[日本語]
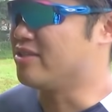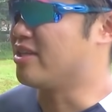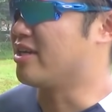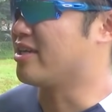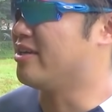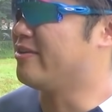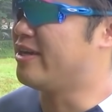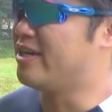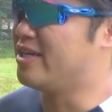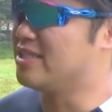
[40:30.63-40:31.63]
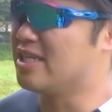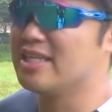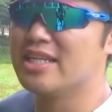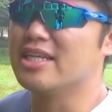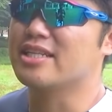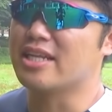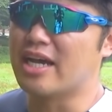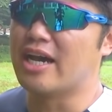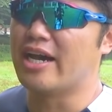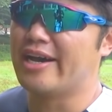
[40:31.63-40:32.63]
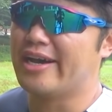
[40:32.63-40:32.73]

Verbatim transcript: の大会は残念だったな。